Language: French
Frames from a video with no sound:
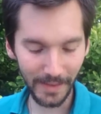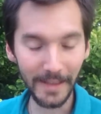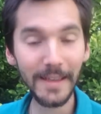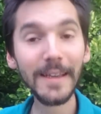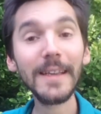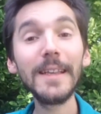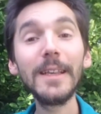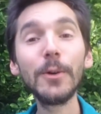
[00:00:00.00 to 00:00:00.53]

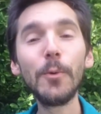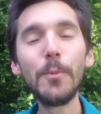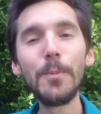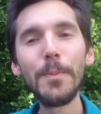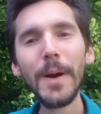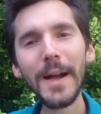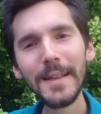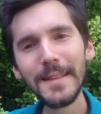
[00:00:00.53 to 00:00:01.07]
écrire ou
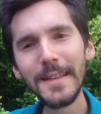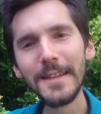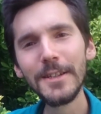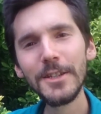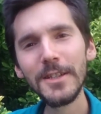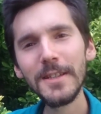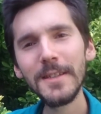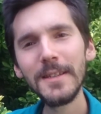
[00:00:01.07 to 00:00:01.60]

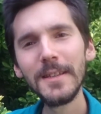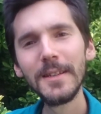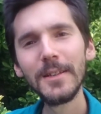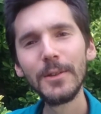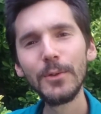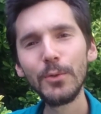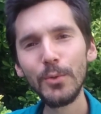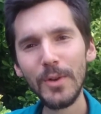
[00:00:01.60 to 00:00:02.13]
partager
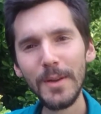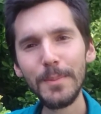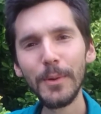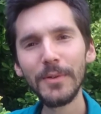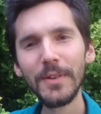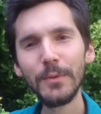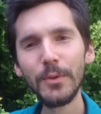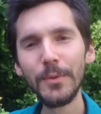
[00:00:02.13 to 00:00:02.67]
toutes les
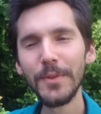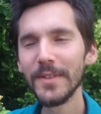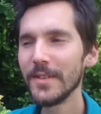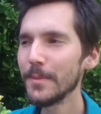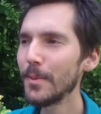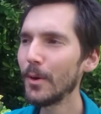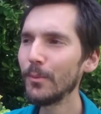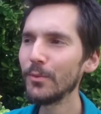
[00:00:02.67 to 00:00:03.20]
pensées que vous avez
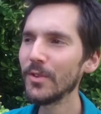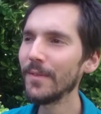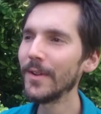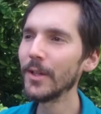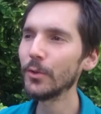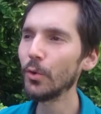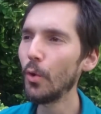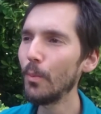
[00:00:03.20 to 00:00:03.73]
ici. Par exemple, vous
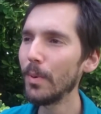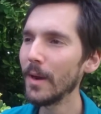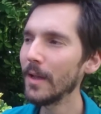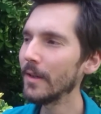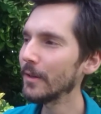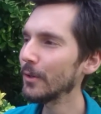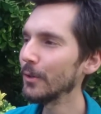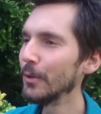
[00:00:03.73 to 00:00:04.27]
avez un
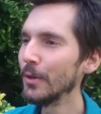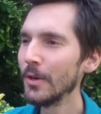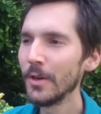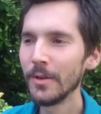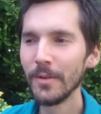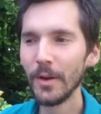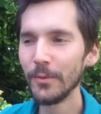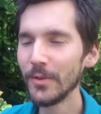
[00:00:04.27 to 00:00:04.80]
trop-plein que euh,
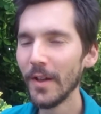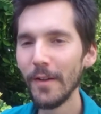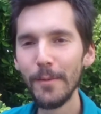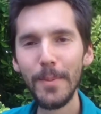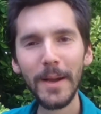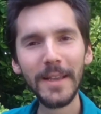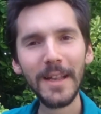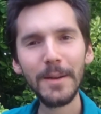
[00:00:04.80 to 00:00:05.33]
vous
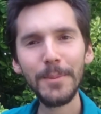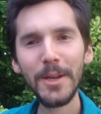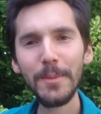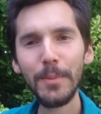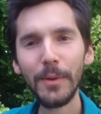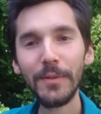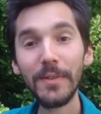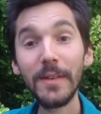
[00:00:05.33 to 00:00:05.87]
n'arrivez pas à calmer
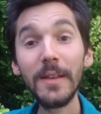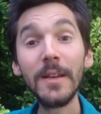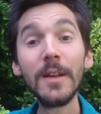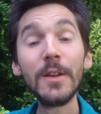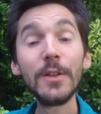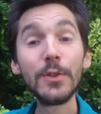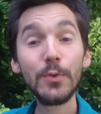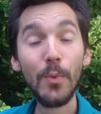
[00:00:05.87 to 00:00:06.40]
les pensées.
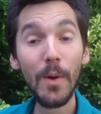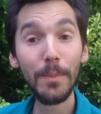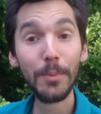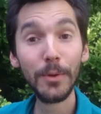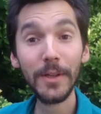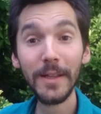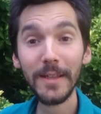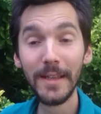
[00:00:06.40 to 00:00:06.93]
Soit
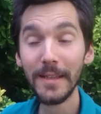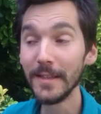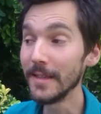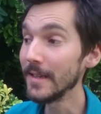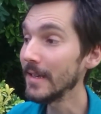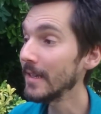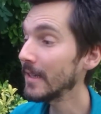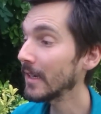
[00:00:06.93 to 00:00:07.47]
prenez un
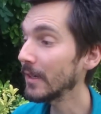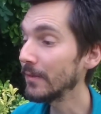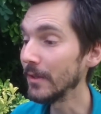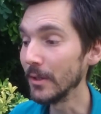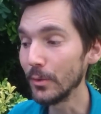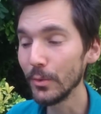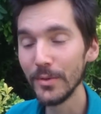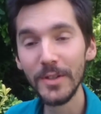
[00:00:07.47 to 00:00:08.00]
cahier,
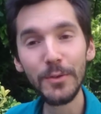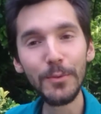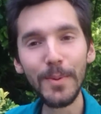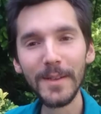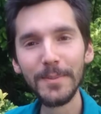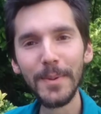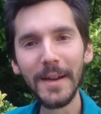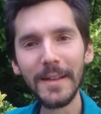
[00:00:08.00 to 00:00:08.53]
écrivez tout ce qui vous
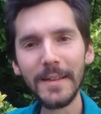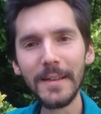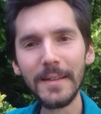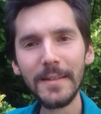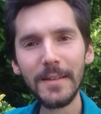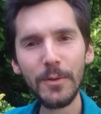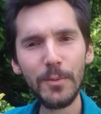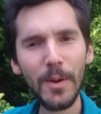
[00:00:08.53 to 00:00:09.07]
passe par la
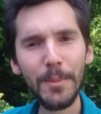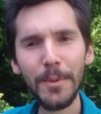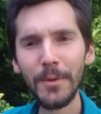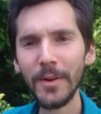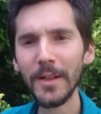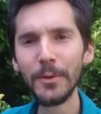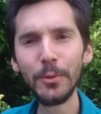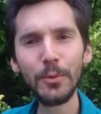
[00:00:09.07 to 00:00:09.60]
tête. Ça vous
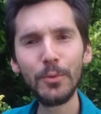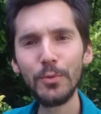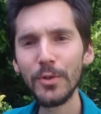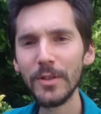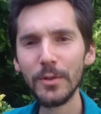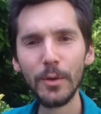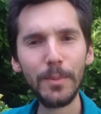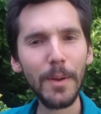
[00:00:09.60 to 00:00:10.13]
permet de
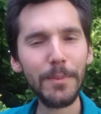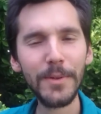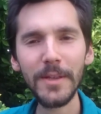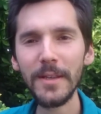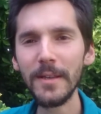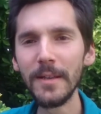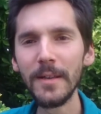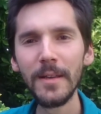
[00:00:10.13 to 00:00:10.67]
coucher sur
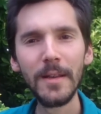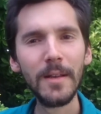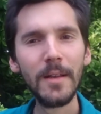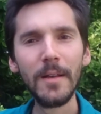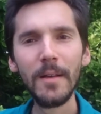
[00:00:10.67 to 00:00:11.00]
papier